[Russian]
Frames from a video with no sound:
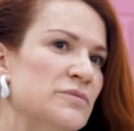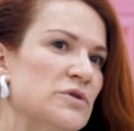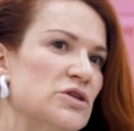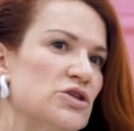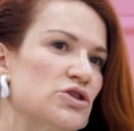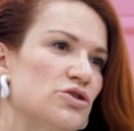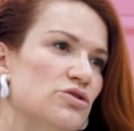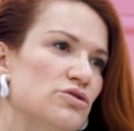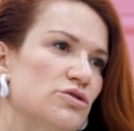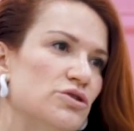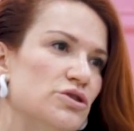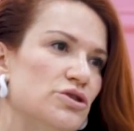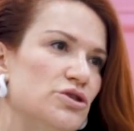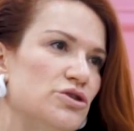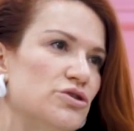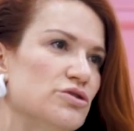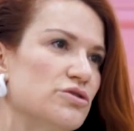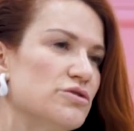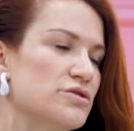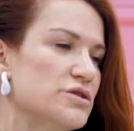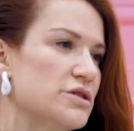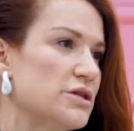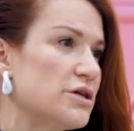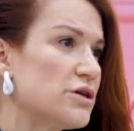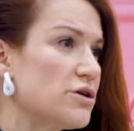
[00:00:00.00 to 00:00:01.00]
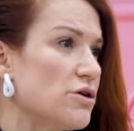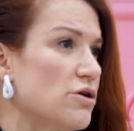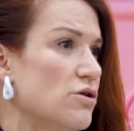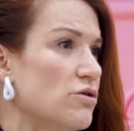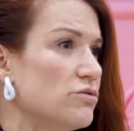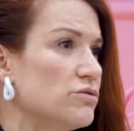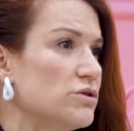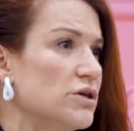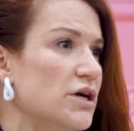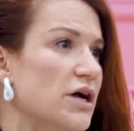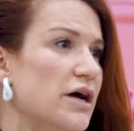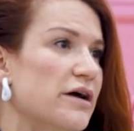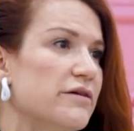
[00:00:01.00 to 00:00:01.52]
Что еще? Zero
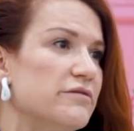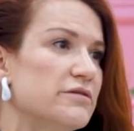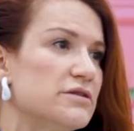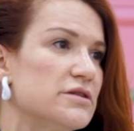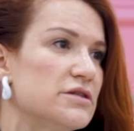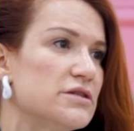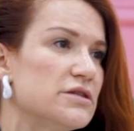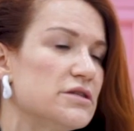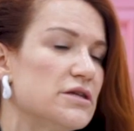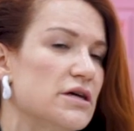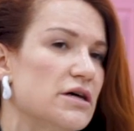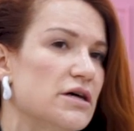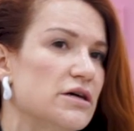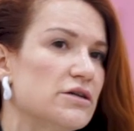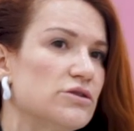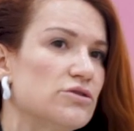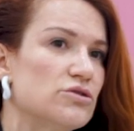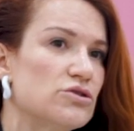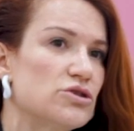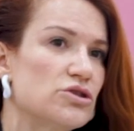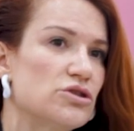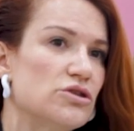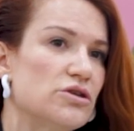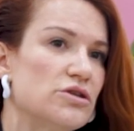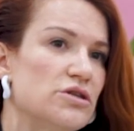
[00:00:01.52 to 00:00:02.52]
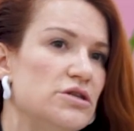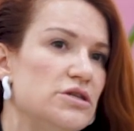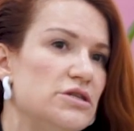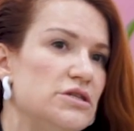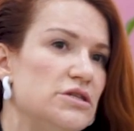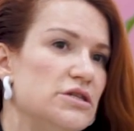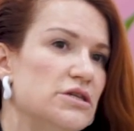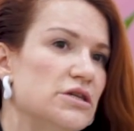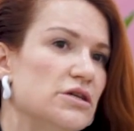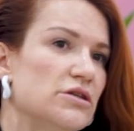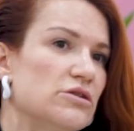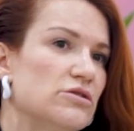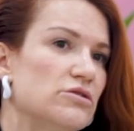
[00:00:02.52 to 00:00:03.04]
нравится, то, что они
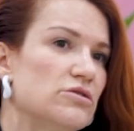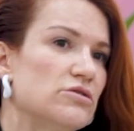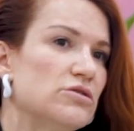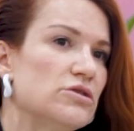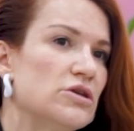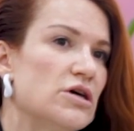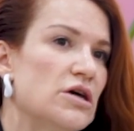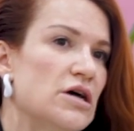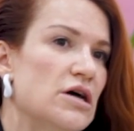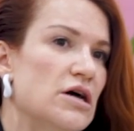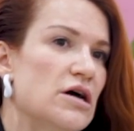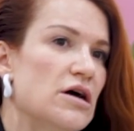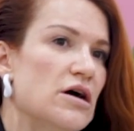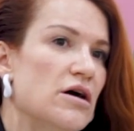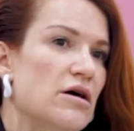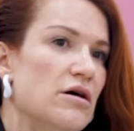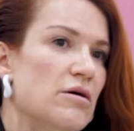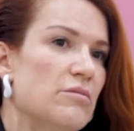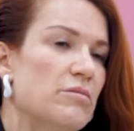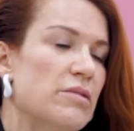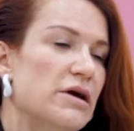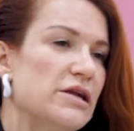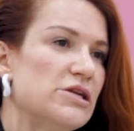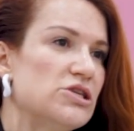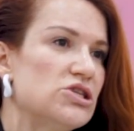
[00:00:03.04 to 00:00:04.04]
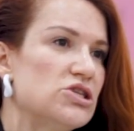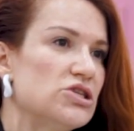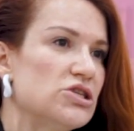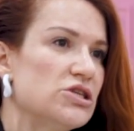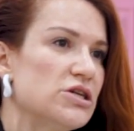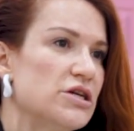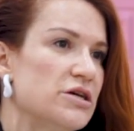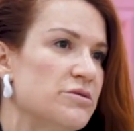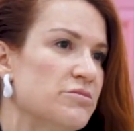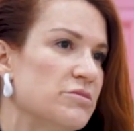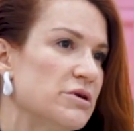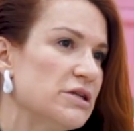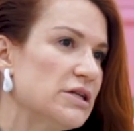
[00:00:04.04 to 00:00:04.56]
делают. Большие
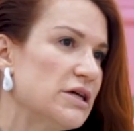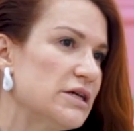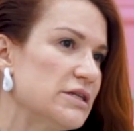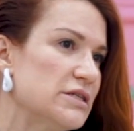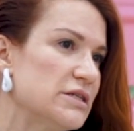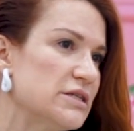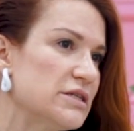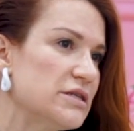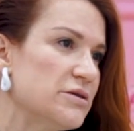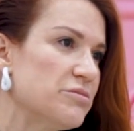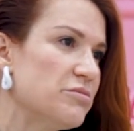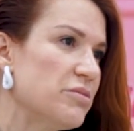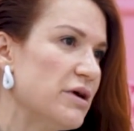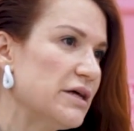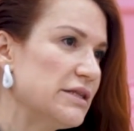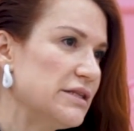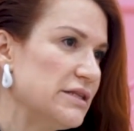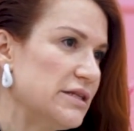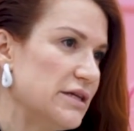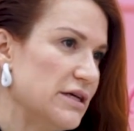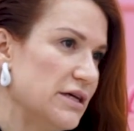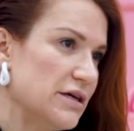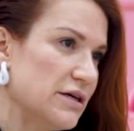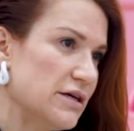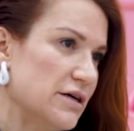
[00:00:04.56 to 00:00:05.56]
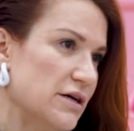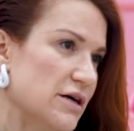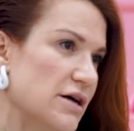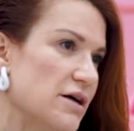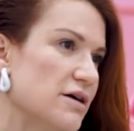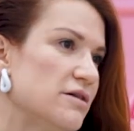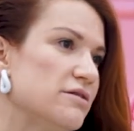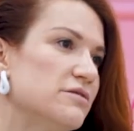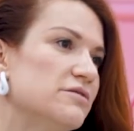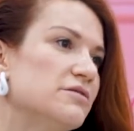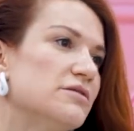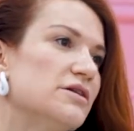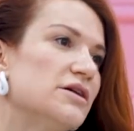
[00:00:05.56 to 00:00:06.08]
молодцы
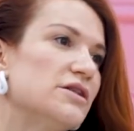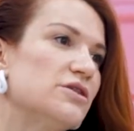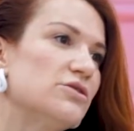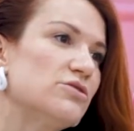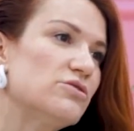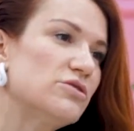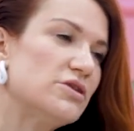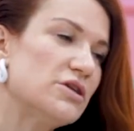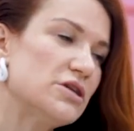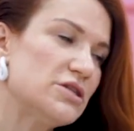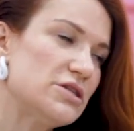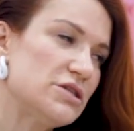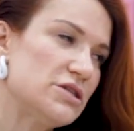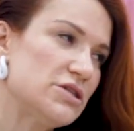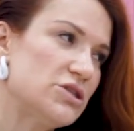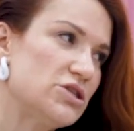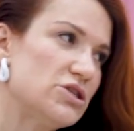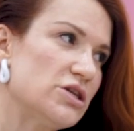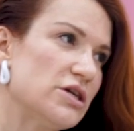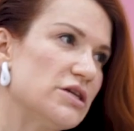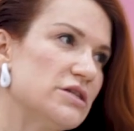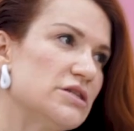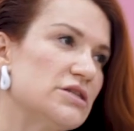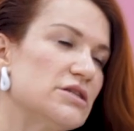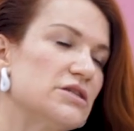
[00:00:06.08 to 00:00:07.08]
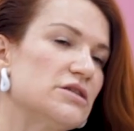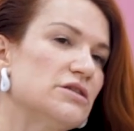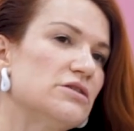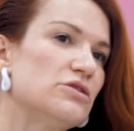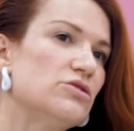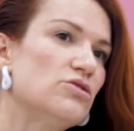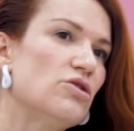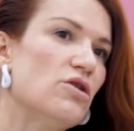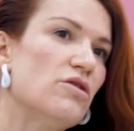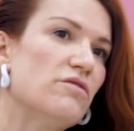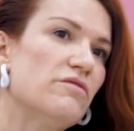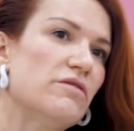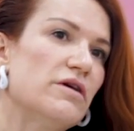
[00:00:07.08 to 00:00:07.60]
Ботега, которая сейчас
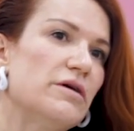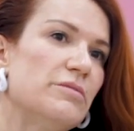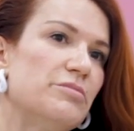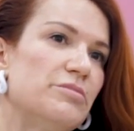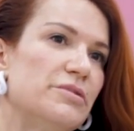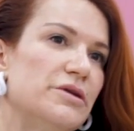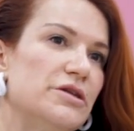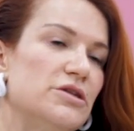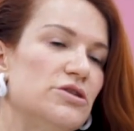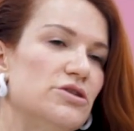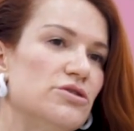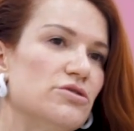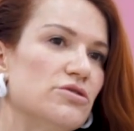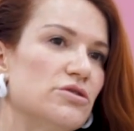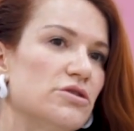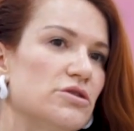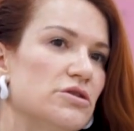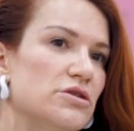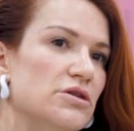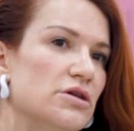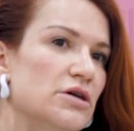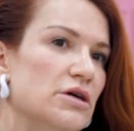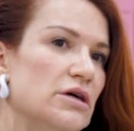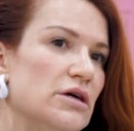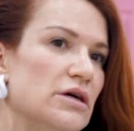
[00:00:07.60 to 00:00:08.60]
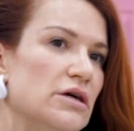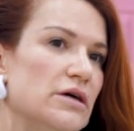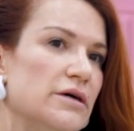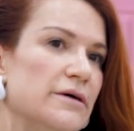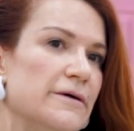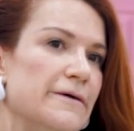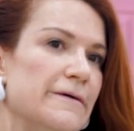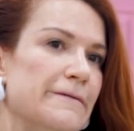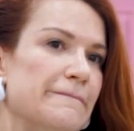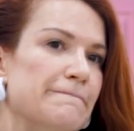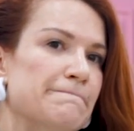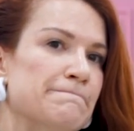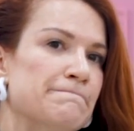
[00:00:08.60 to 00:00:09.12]
новая придет.
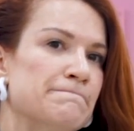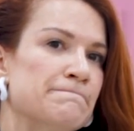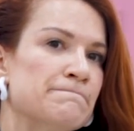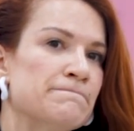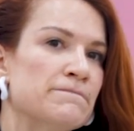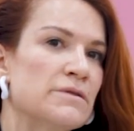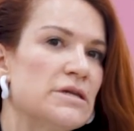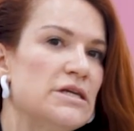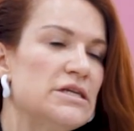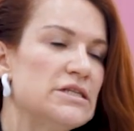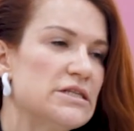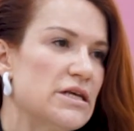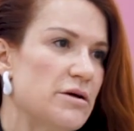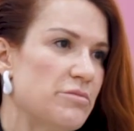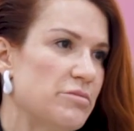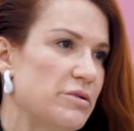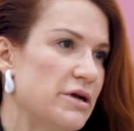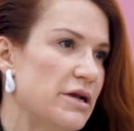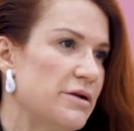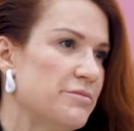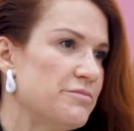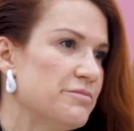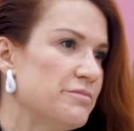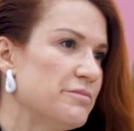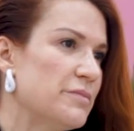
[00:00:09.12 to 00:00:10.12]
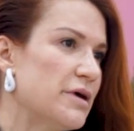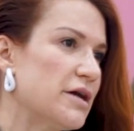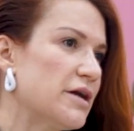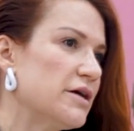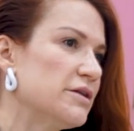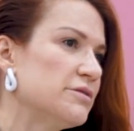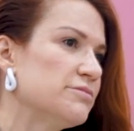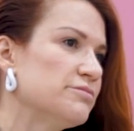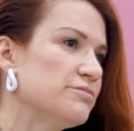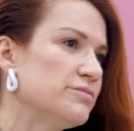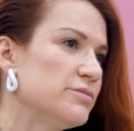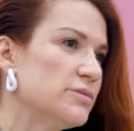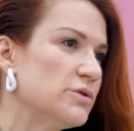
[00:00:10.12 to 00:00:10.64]
Изабель
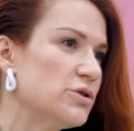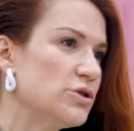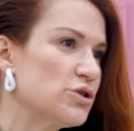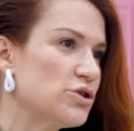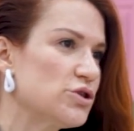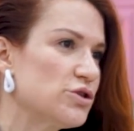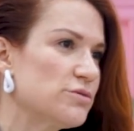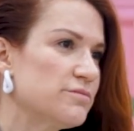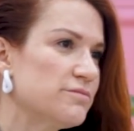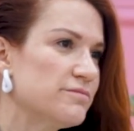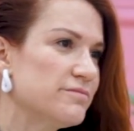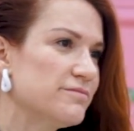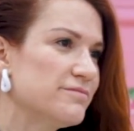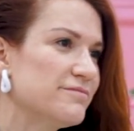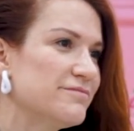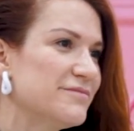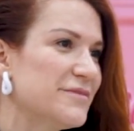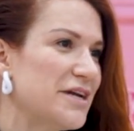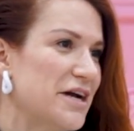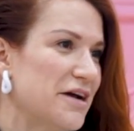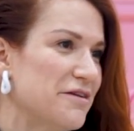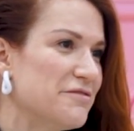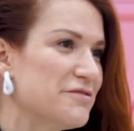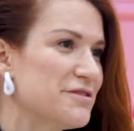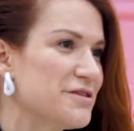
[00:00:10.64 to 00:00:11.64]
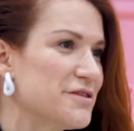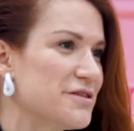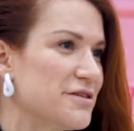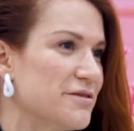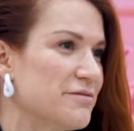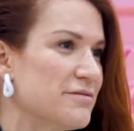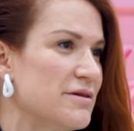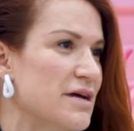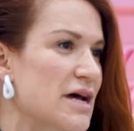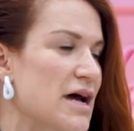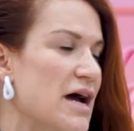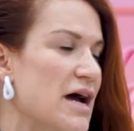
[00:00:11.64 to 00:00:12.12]
Маран тоже нравится.